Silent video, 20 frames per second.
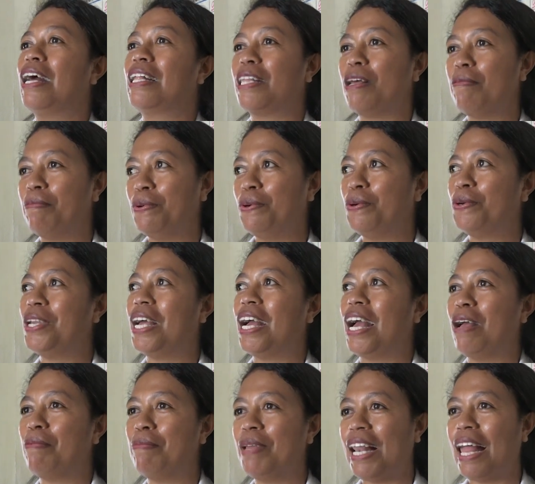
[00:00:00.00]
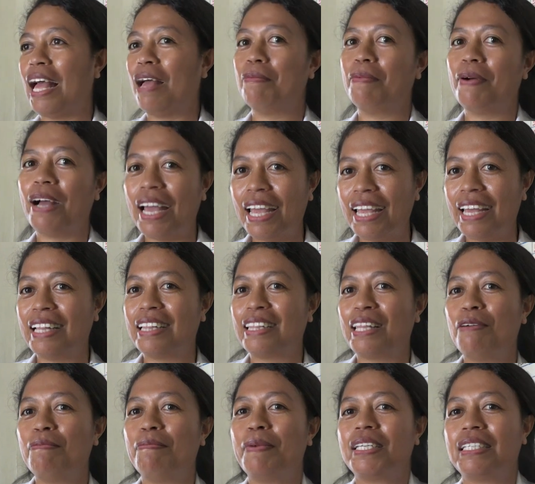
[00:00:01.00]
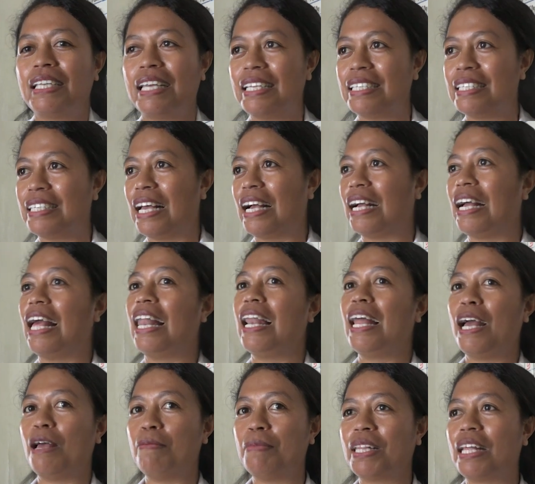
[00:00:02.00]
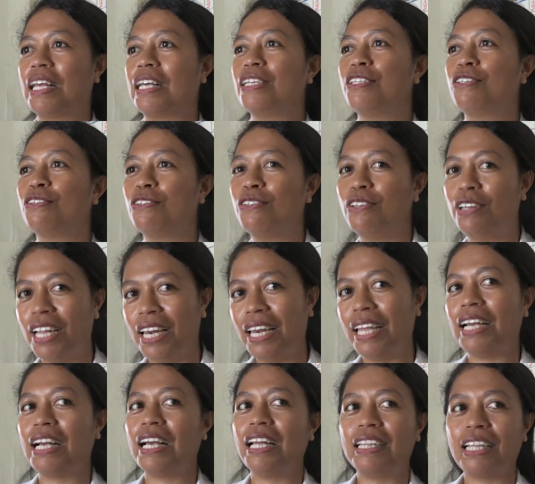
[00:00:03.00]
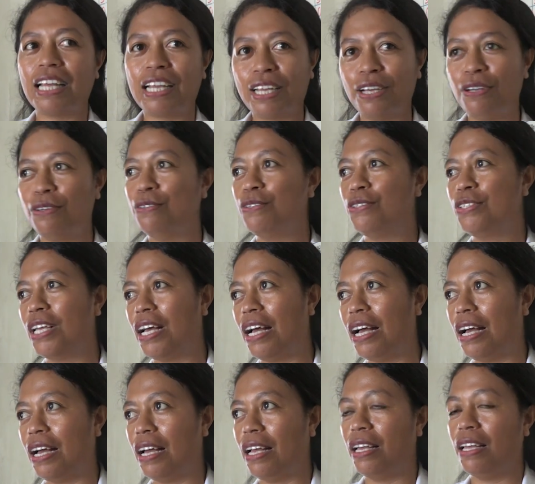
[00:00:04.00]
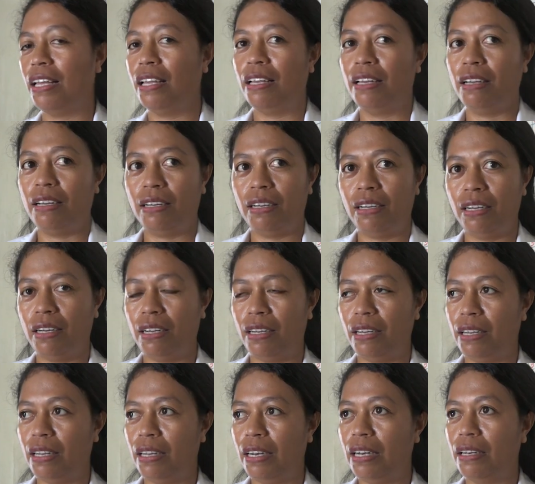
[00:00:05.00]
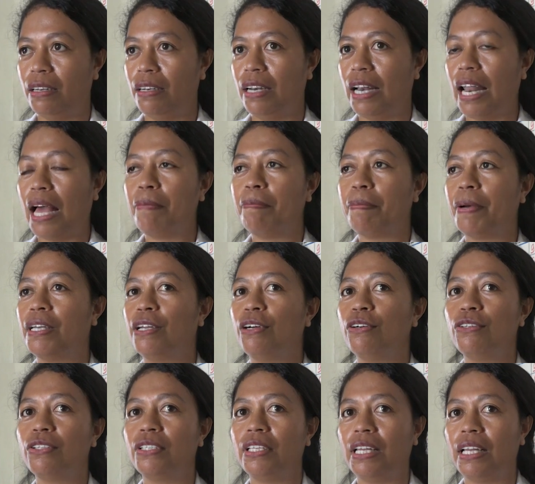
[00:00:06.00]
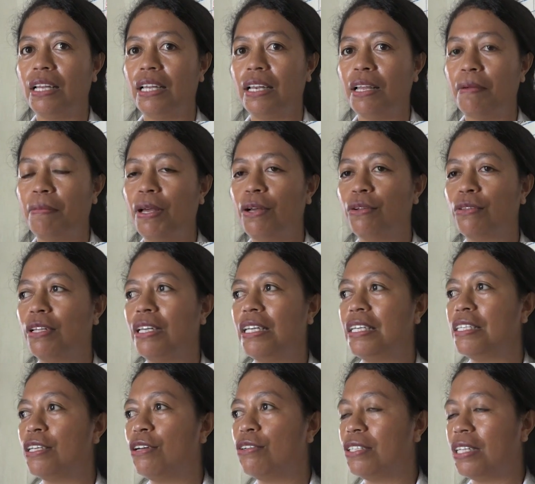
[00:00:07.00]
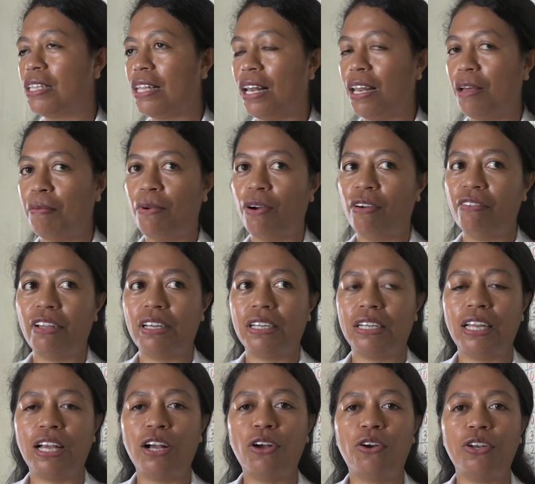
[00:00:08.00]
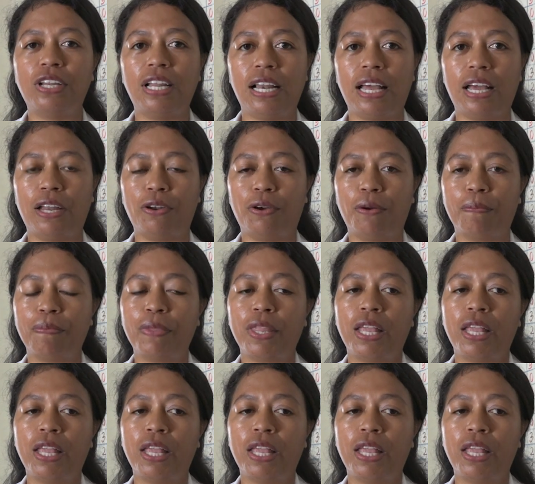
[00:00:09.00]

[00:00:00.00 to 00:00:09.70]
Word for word: tempo udang ami labai tang pasensia kalang ami tengki sunu lilin ka tengki uza uh, lampa dah husi nebe utiliza husi telemobil ini yang hodileno